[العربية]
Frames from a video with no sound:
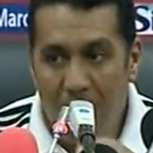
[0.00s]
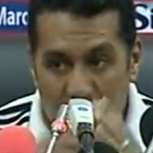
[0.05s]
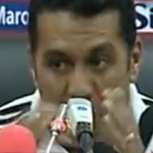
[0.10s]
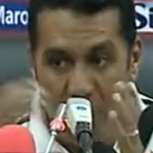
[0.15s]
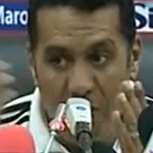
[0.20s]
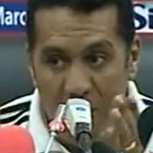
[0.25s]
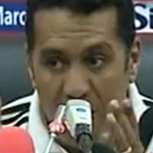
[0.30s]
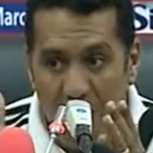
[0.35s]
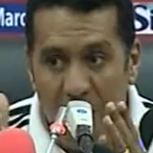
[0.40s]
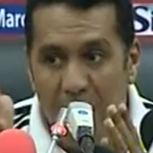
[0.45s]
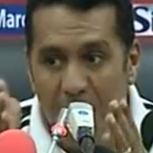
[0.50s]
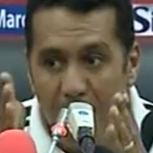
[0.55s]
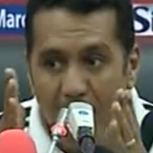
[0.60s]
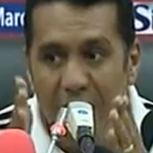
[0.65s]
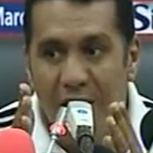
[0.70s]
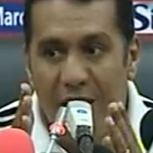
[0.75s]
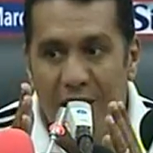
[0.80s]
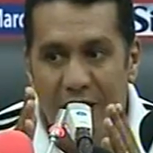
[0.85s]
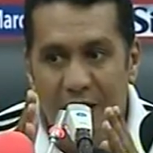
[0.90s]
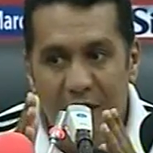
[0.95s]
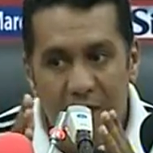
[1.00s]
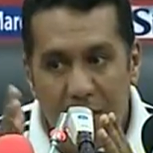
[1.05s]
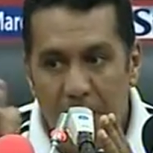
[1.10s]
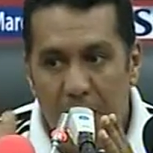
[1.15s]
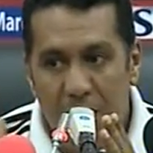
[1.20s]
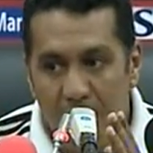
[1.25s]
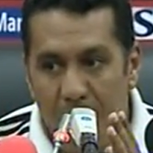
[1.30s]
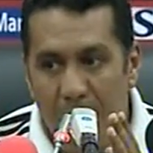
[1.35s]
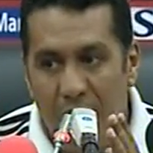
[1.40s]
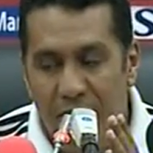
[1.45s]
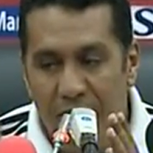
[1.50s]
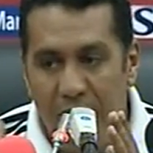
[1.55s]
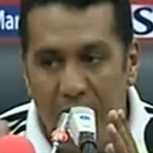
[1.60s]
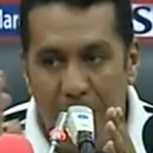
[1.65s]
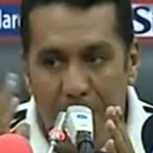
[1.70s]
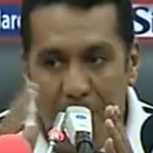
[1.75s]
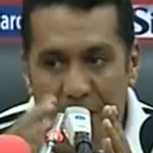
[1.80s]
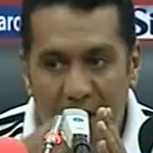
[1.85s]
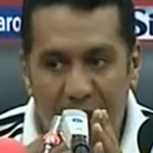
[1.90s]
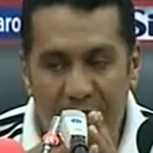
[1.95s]
وكذلك ماضي قس أصبح في طي
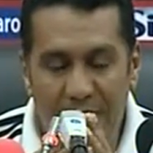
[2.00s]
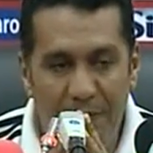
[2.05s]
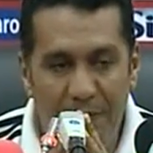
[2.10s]
الماضي